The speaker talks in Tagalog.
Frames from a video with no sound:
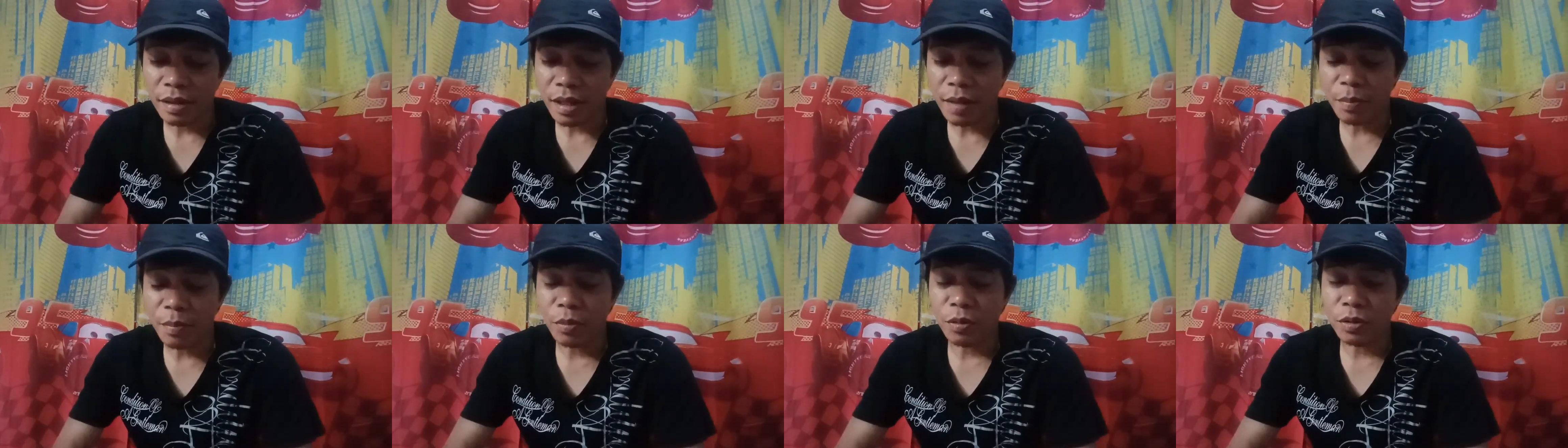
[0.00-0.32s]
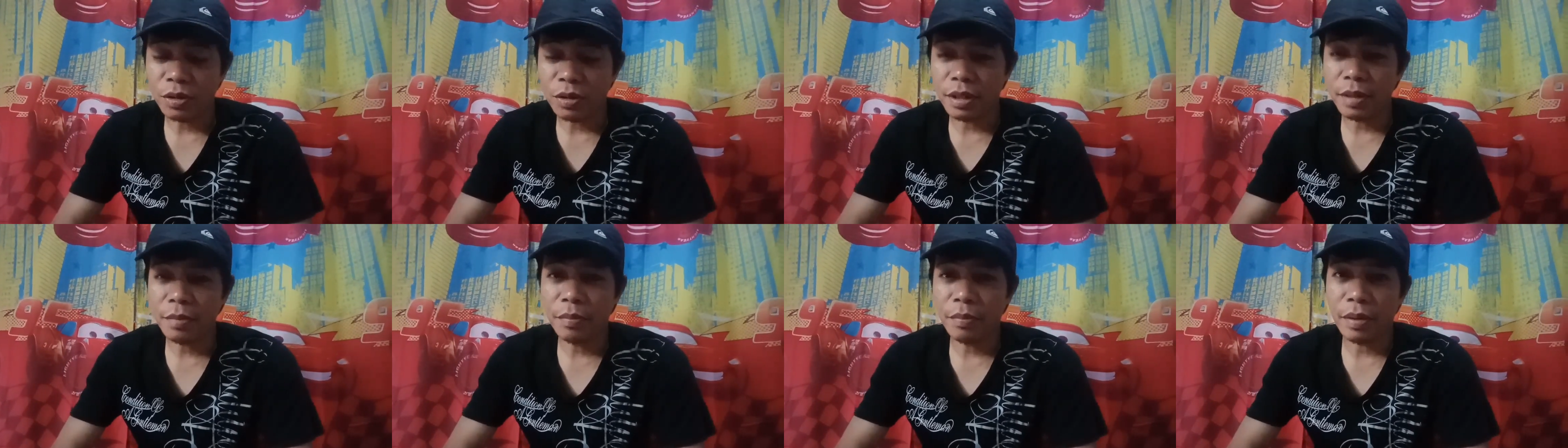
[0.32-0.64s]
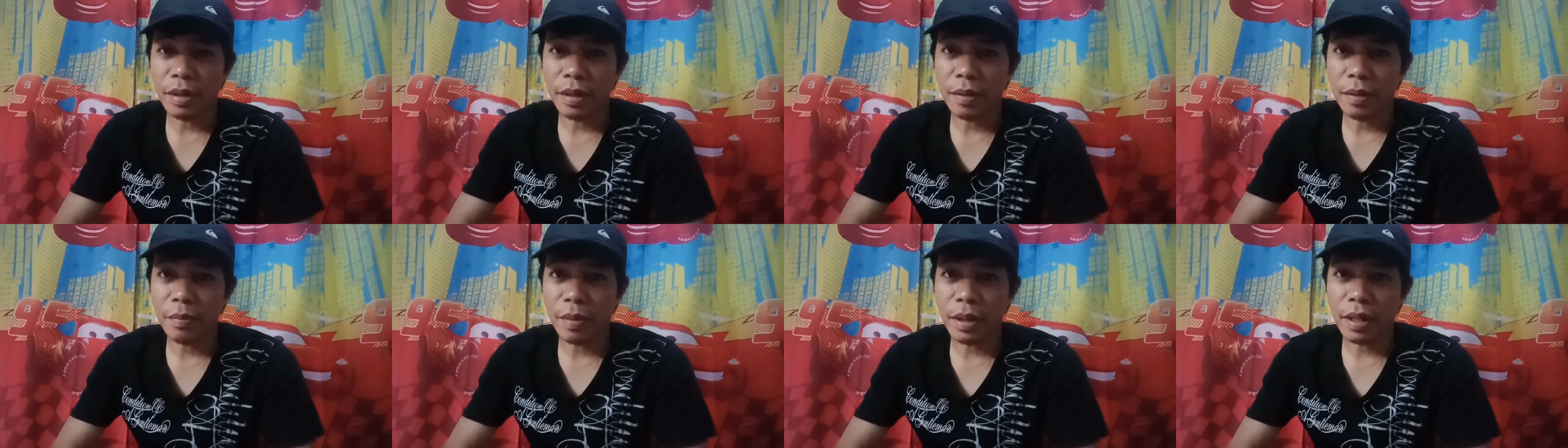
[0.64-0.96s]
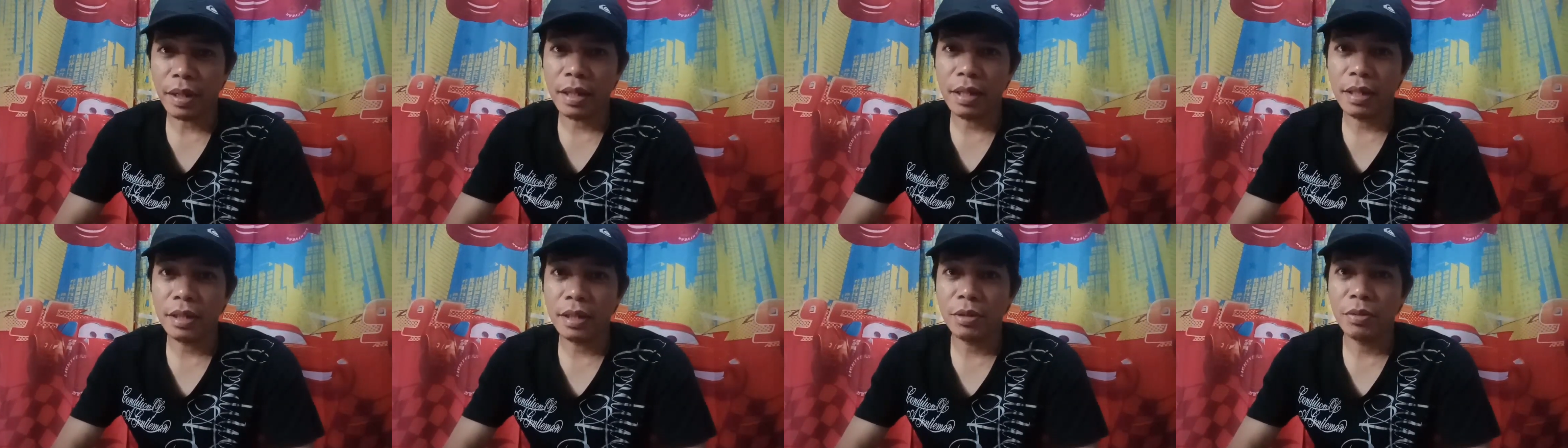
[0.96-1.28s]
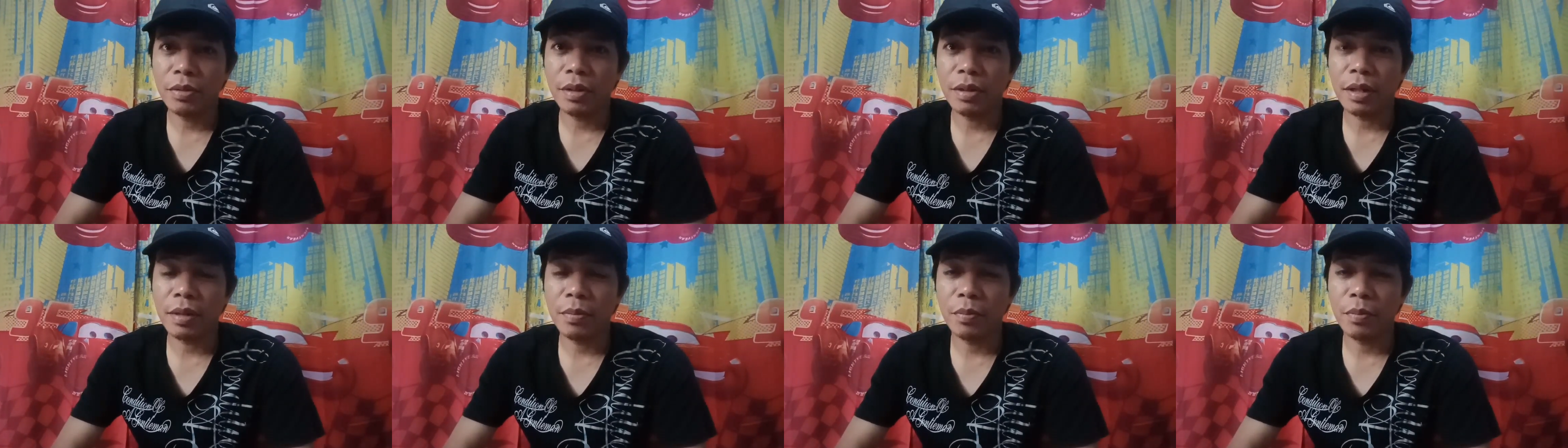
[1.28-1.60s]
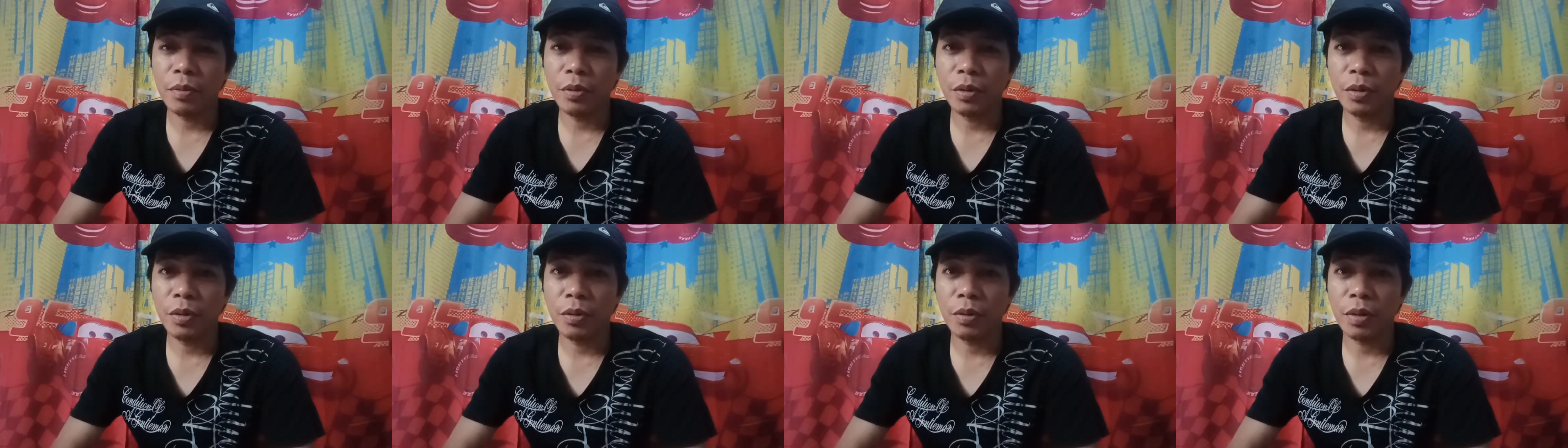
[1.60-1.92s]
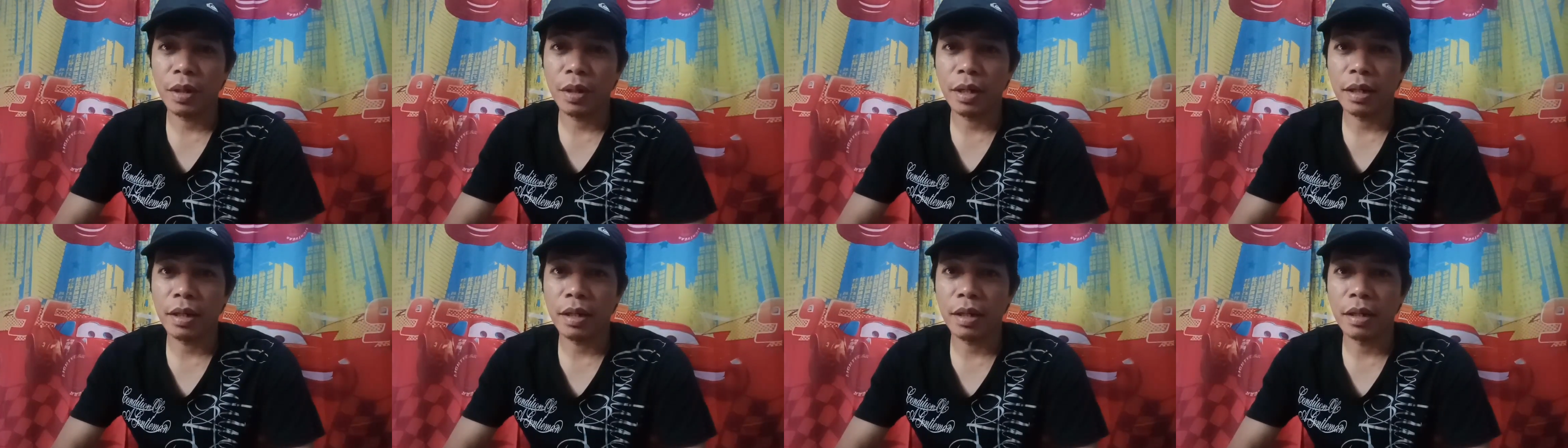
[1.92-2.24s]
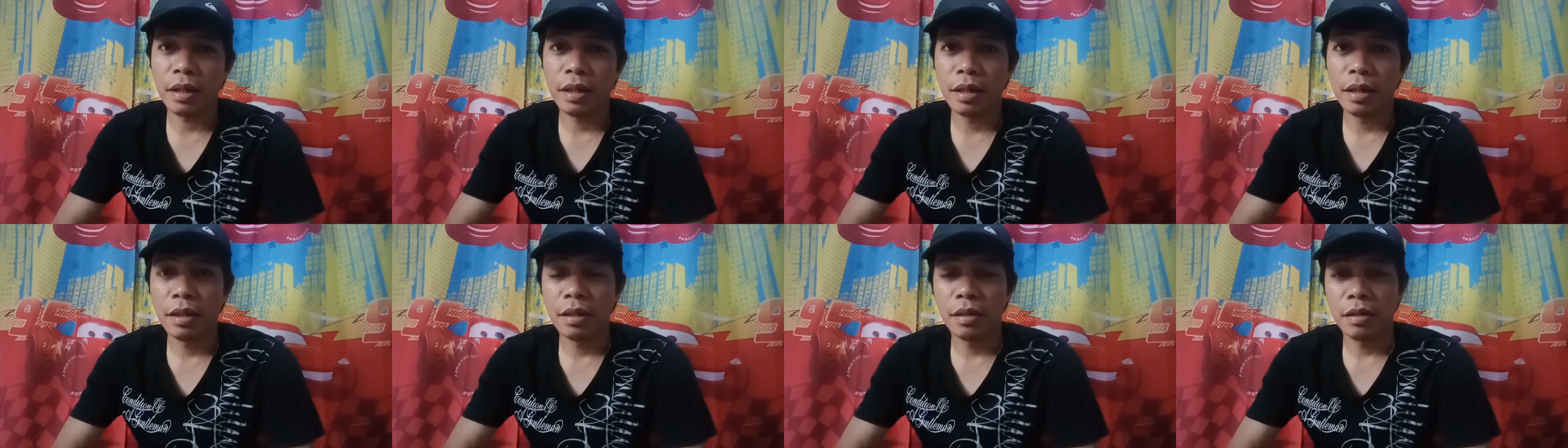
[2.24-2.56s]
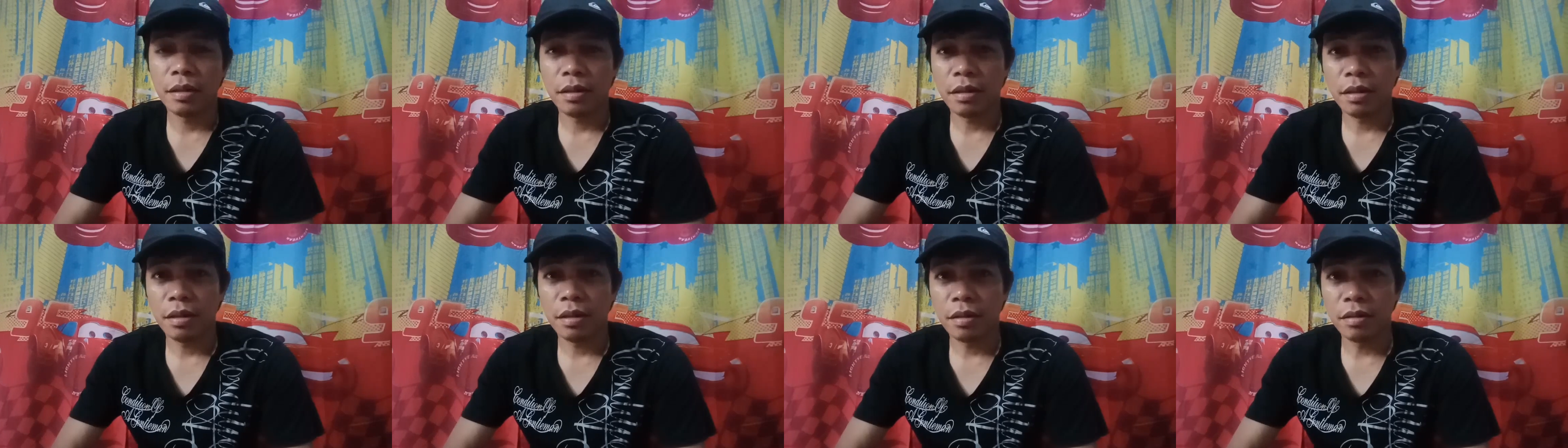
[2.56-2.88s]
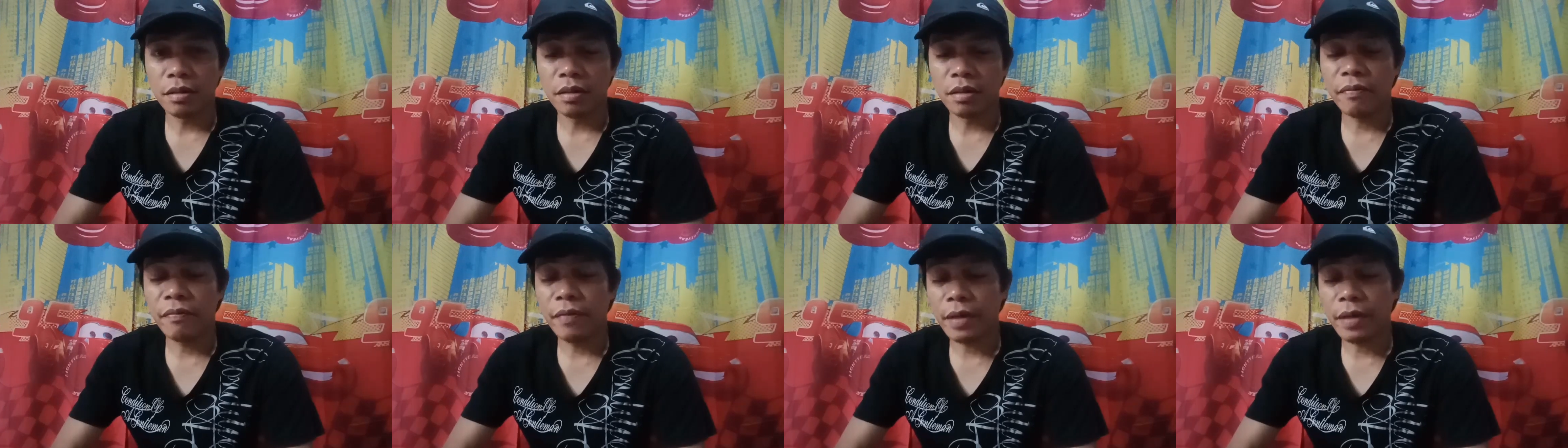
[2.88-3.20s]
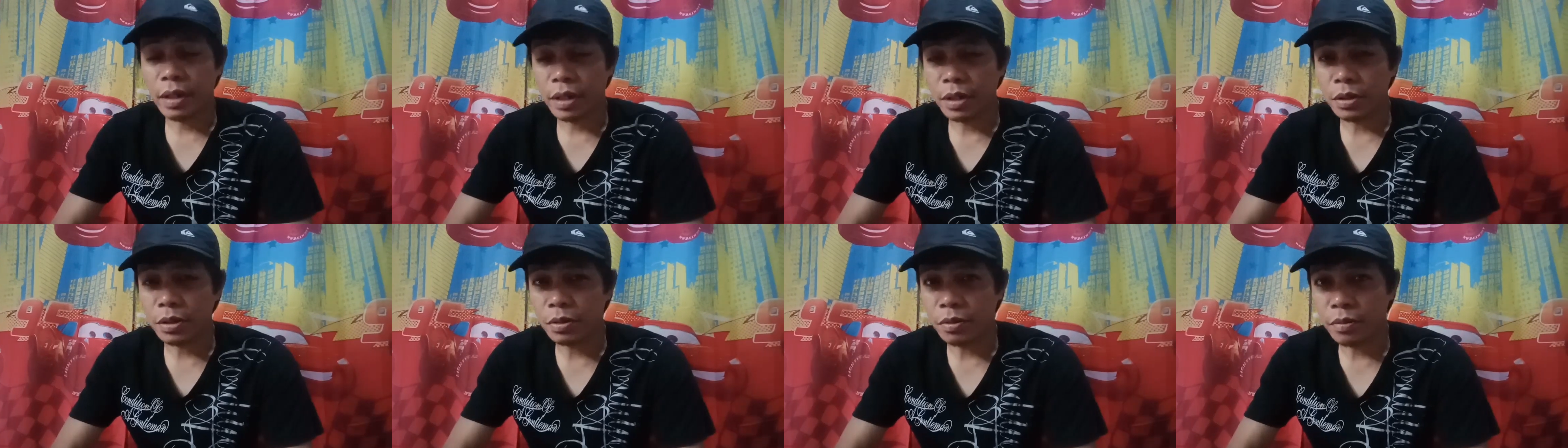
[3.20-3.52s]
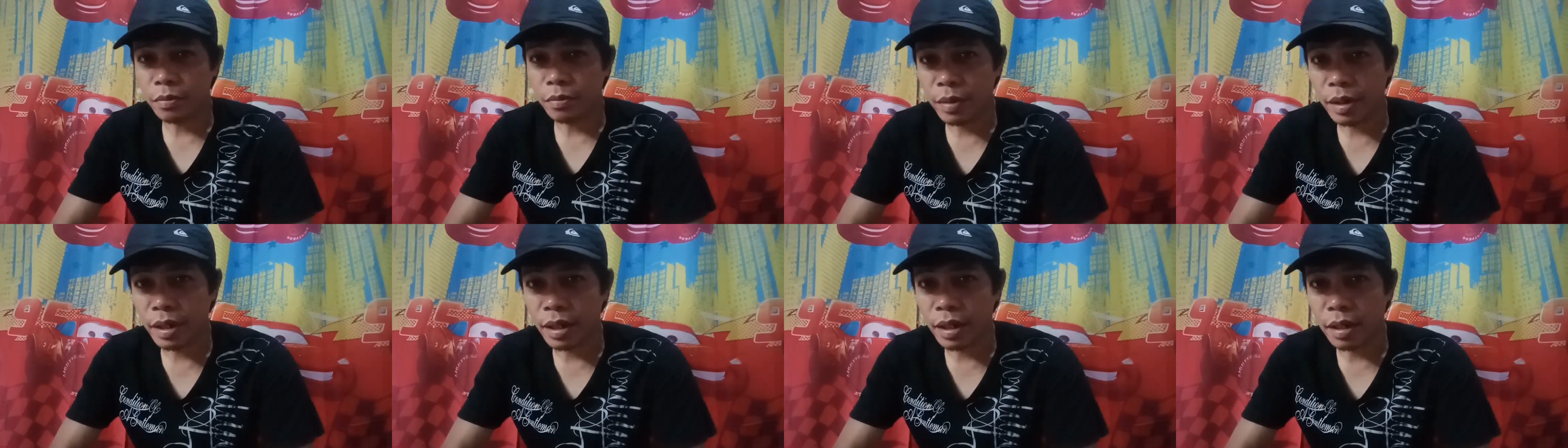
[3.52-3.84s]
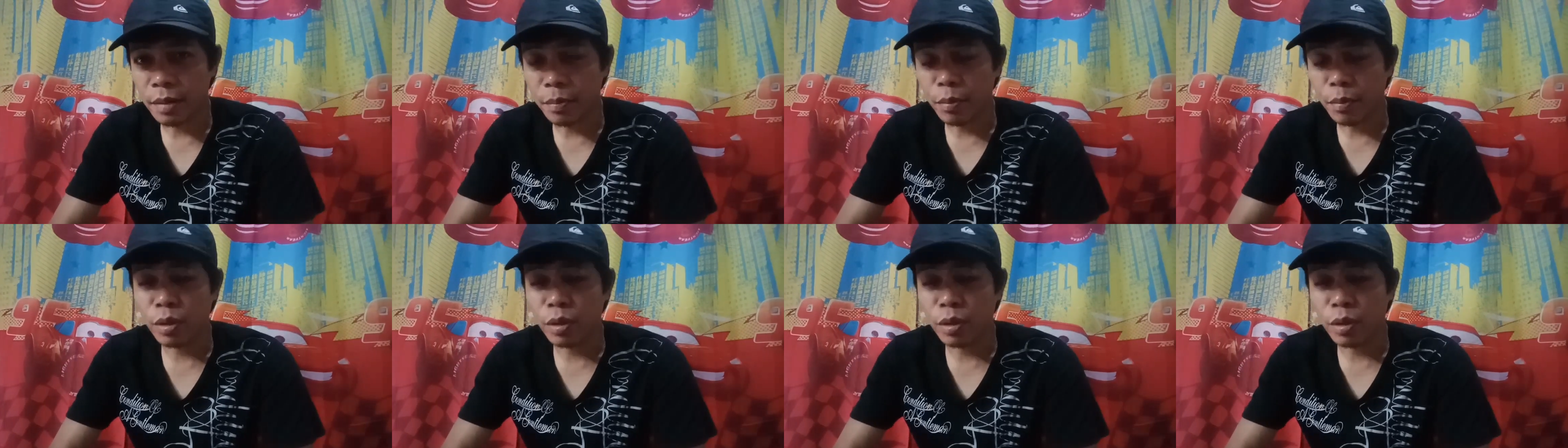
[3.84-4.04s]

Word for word: Tapos, syempre, pakihit nyo na rin po yung uh, notification bell.